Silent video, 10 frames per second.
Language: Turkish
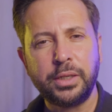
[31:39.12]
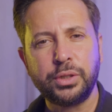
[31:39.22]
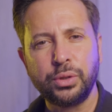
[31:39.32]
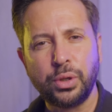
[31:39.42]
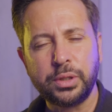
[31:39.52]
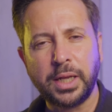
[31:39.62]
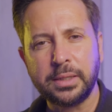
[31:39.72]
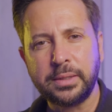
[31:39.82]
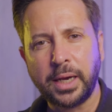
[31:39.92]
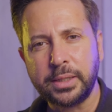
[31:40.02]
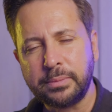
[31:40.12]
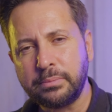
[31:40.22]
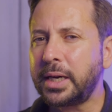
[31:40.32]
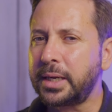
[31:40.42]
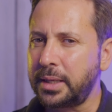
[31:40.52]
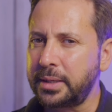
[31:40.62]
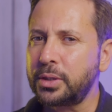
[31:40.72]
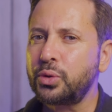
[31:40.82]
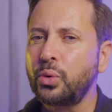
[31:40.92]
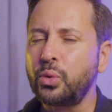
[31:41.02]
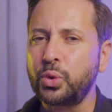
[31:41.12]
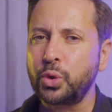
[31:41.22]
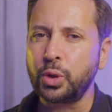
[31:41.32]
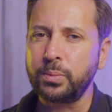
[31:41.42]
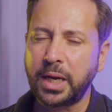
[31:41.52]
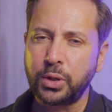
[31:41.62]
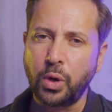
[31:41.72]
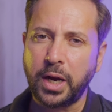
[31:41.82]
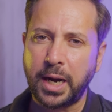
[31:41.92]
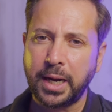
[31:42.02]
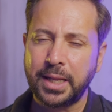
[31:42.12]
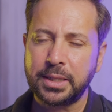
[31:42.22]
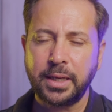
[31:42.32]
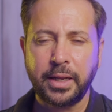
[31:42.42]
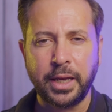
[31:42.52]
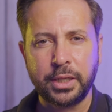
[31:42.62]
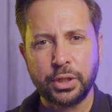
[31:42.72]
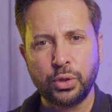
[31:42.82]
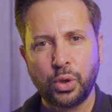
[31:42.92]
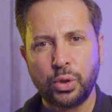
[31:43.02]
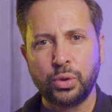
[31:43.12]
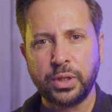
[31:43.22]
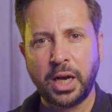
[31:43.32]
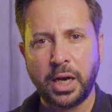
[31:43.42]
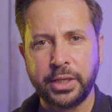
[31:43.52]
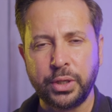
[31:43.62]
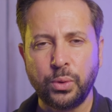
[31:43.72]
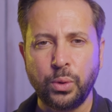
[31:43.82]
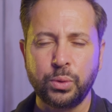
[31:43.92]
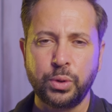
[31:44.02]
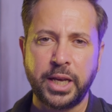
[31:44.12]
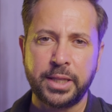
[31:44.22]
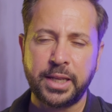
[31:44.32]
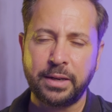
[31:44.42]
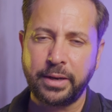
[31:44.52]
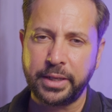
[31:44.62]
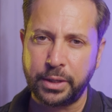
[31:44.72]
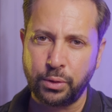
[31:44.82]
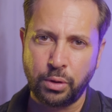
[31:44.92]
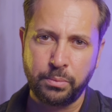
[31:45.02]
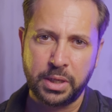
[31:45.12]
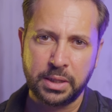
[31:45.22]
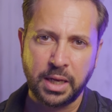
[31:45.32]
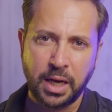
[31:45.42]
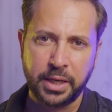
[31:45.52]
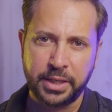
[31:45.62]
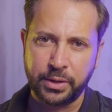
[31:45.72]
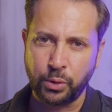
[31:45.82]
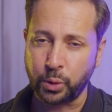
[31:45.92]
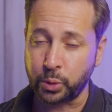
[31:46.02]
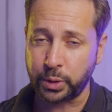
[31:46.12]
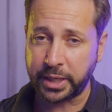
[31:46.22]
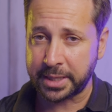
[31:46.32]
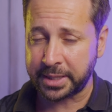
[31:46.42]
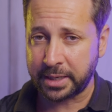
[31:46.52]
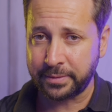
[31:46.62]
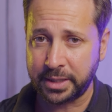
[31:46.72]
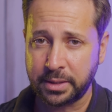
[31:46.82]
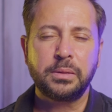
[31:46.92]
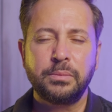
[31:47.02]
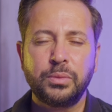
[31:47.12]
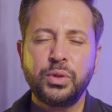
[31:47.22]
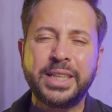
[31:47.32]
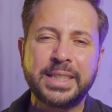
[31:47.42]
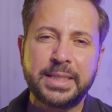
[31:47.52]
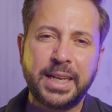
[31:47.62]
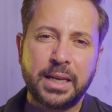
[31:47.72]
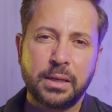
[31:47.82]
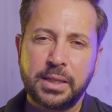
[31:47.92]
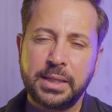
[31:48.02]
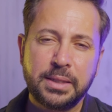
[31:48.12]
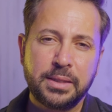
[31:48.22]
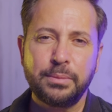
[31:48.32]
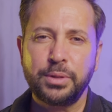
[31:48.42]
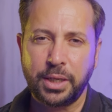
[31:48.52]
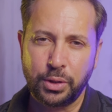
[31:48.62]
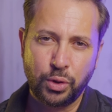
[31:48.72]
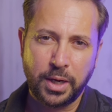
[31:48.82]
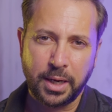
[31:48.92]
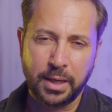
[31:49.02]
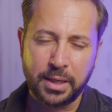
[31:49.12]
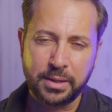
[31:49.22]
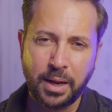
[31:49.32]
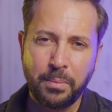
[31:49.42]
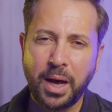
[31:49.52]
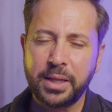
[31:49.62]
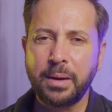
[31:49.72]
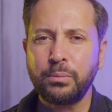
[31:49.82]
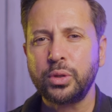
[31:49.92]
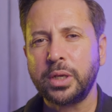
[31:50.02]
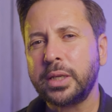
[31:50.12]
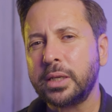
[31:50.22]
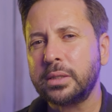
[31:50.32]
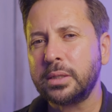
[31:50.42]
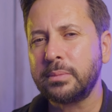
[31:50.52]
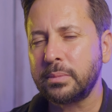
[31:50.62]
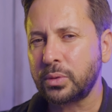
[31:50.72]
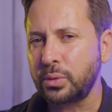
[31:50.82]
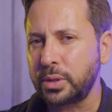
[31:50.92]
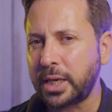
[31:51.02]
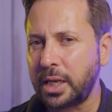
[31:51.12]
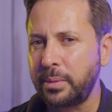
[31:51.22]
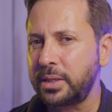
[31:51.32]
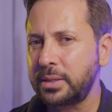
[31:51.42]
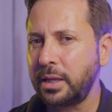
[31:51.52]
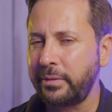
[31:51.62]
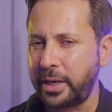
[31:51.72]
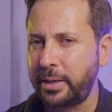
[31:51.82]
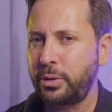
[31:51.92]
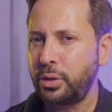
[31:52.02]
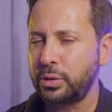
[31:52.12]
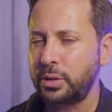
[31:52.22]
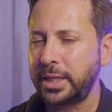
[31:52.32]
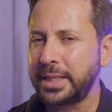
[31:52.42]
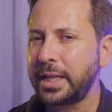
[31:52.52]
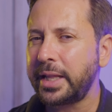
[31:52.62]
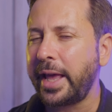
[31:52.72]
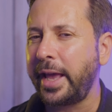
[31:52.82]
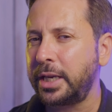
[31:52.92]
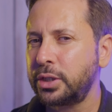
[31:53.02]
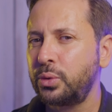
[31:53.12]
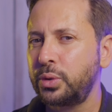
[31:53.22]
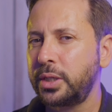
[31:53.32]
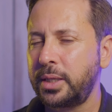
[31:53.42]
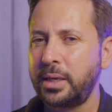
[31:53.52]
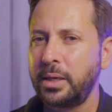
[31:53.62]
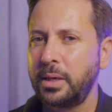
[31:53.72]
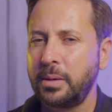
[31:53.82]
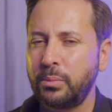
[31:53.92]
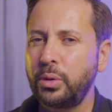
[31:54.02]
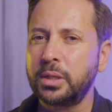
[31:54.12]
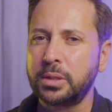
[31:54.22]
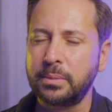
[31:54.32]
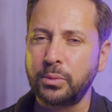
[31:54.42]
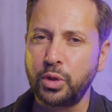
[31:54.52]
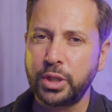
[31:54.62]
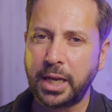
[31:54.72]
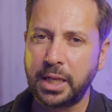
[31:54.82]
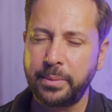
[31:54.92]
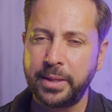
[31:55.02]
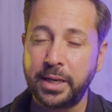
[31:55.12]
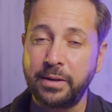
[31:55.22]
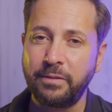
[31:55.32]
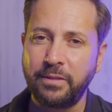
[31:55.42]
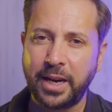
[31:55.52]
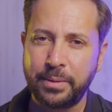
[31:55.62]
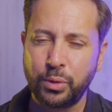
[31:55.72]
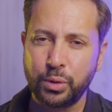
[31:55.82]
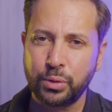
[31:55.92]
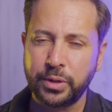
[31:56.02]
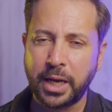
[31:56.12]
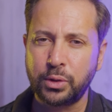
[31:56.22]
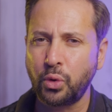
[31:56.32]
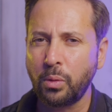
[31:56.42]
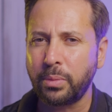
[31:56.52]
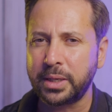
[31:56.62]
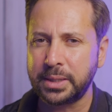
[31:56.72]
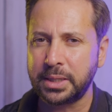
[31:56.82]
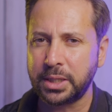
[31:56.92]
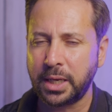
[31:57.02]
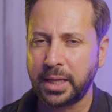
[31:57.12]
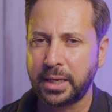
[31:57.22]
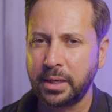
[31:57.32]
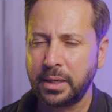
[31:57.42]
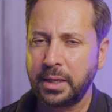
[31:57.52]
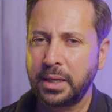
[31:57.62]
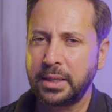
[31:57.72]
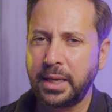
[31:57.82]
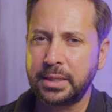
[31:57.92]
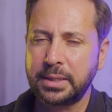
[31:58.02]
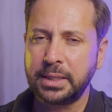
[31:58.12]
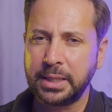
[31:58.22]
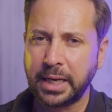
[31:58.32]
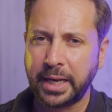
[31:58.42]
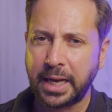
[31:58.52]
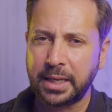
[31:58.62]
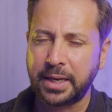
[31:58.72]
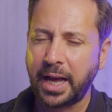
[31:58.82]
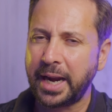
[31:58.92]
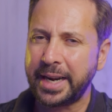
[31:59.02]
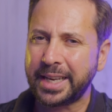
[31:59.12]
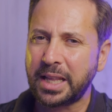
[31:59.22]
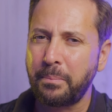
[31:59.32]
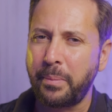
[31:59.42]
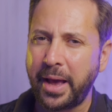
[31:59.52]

Action 4 alsaydım. Yine aralarında çok uçurumlar yok arkadaşlar. Action 4'ün daha iyi olduğu yanlar var. Hero 11'in daha iyi olduğu yanlar var. Bunun yanı sıra kızdığım şey şu arkadaşlar. Yani madem bunları yazılım güncellemesiyle verebiliyorsun. Neden Action 3'e de bu yazılım güncellemelerini vermiyorsun? Yani çok basit şeyler keskinlik ayarları her ne kadar